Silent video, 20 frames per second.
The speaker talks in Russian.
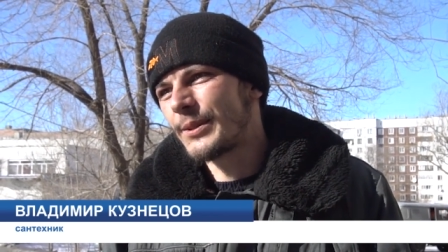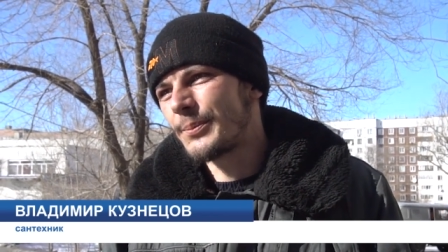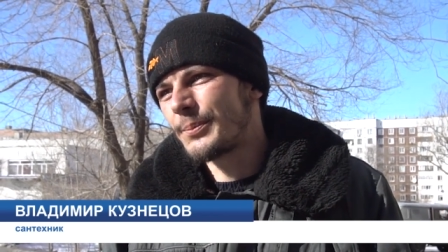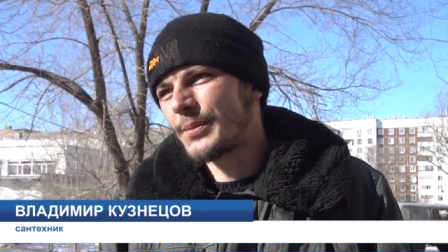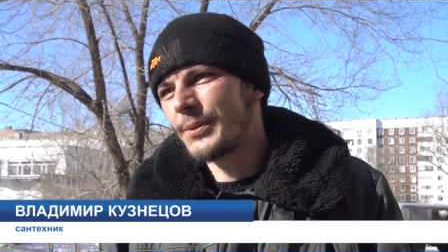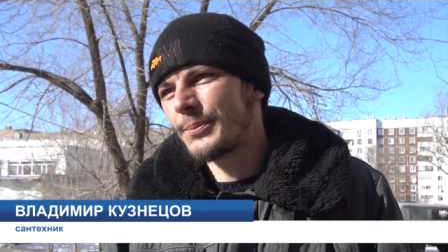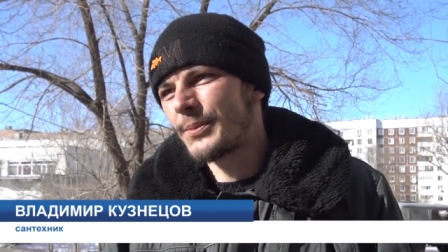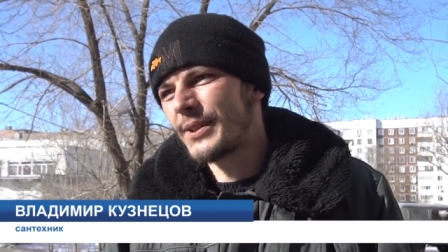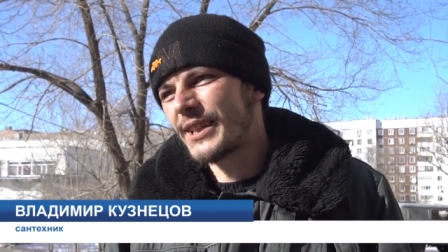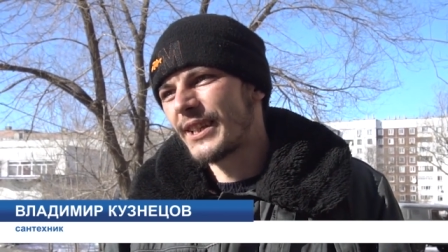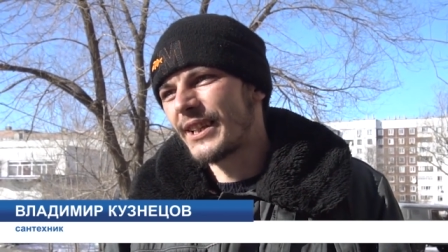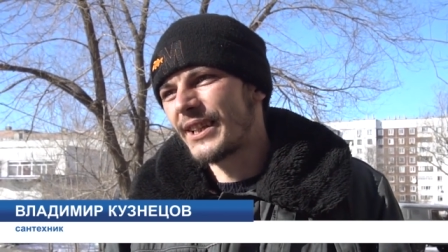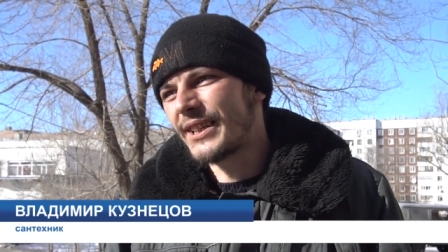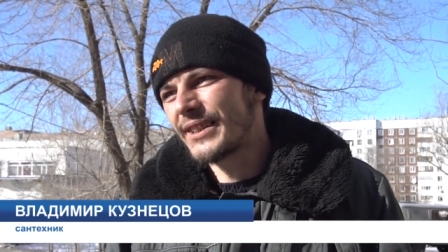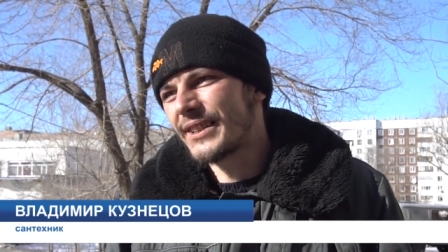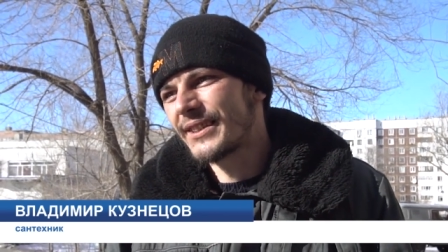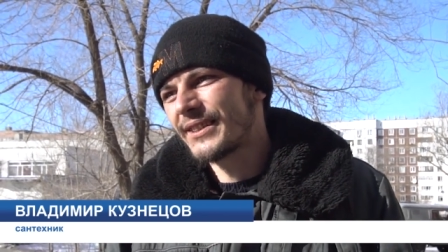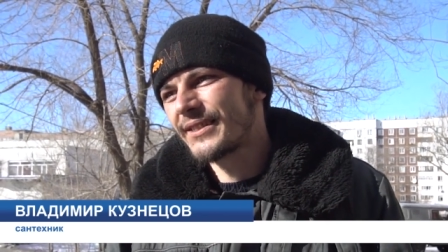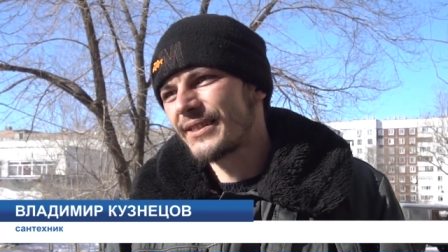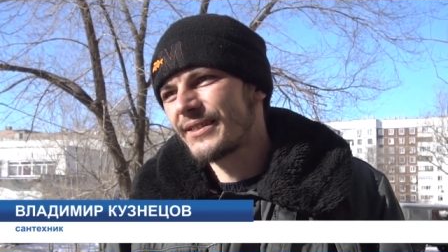и помогать,
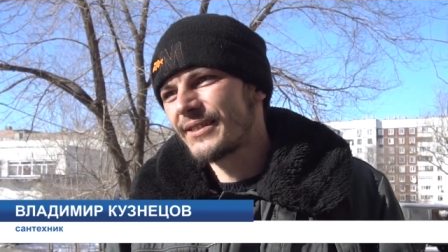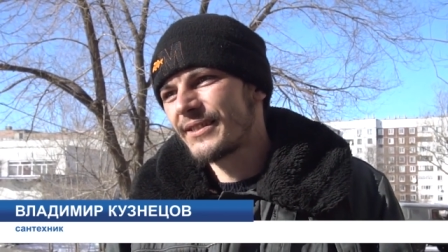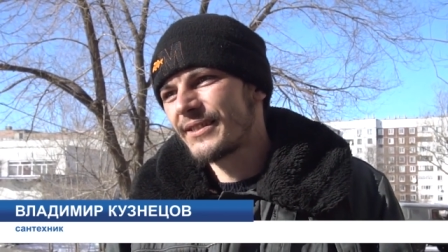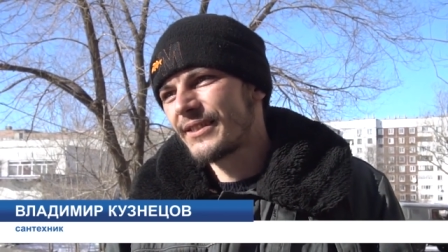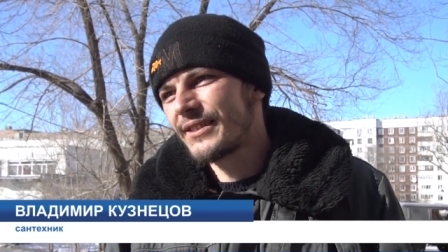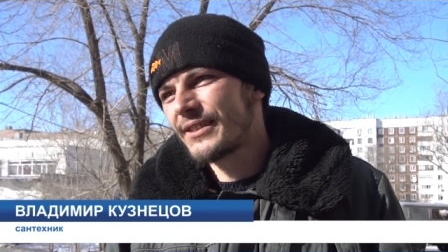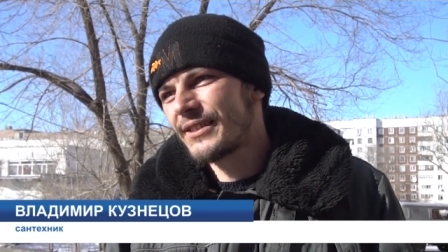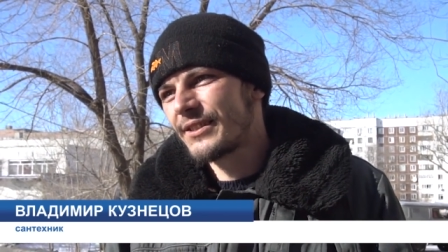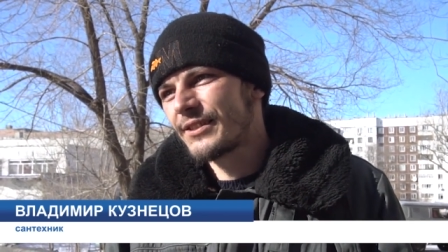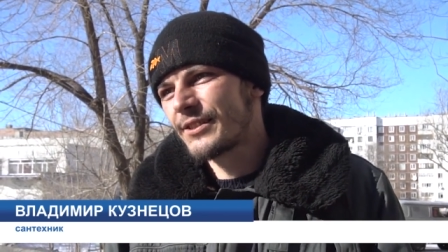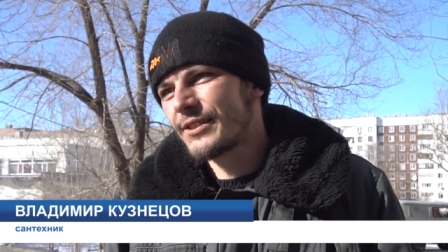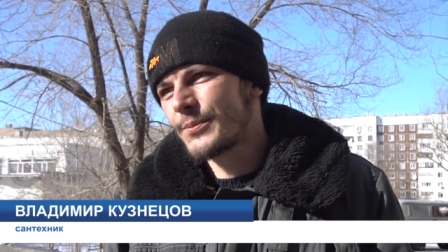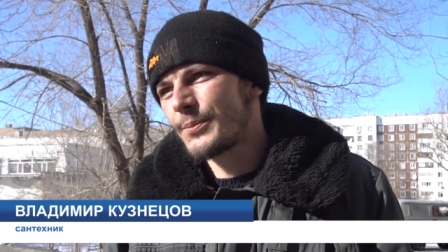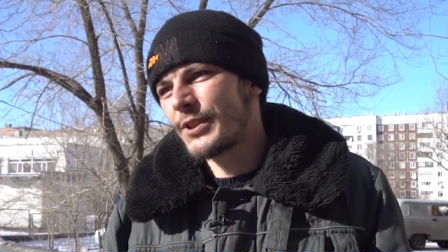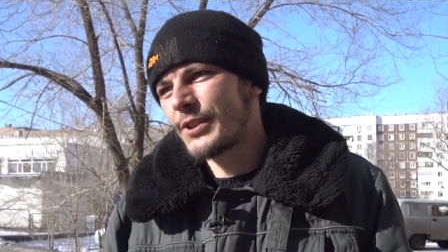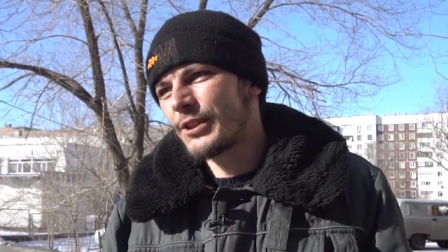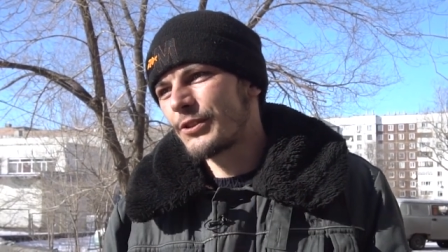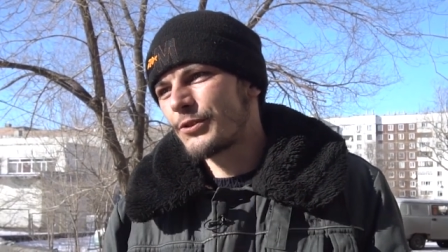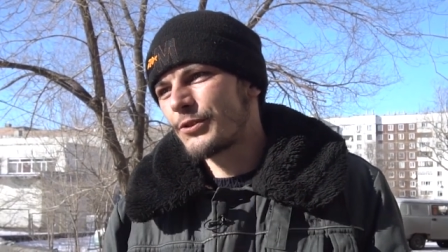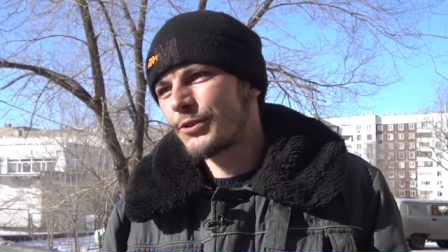
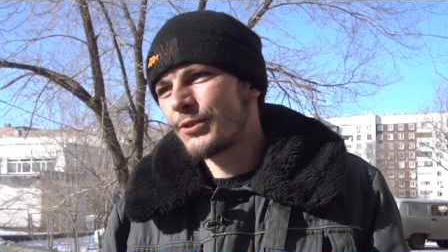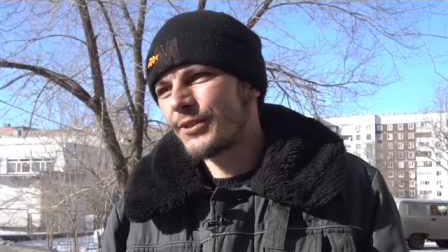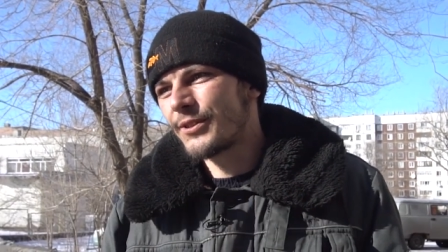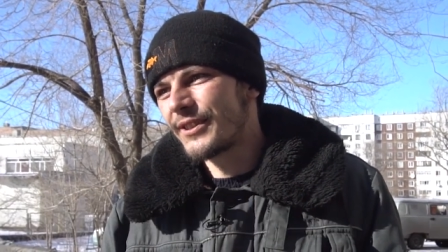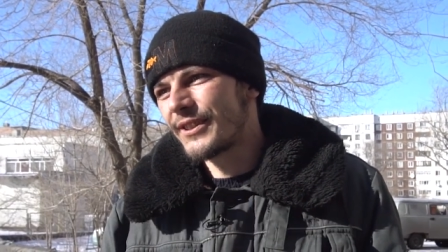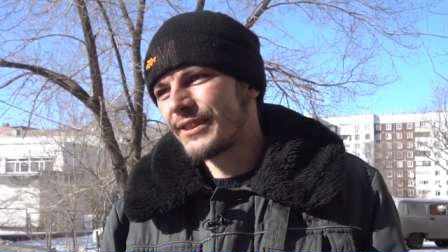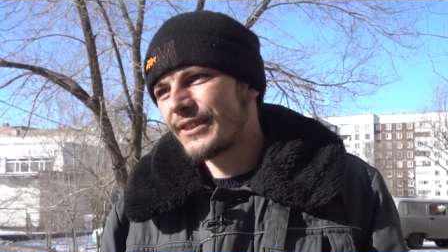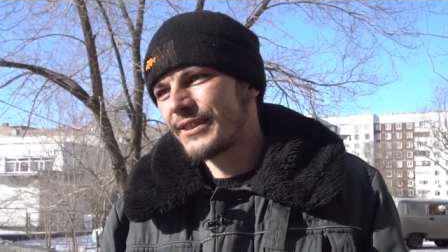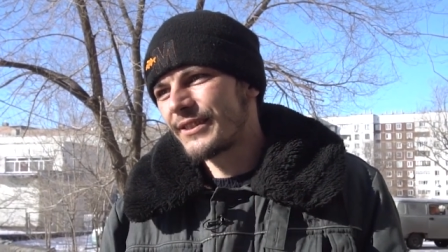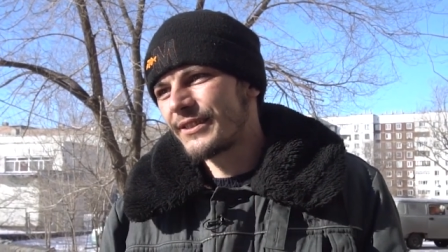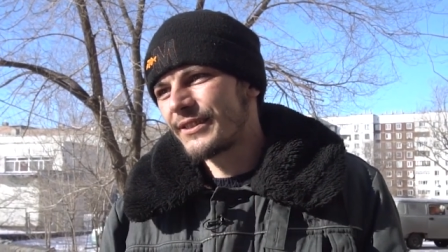сплоченная.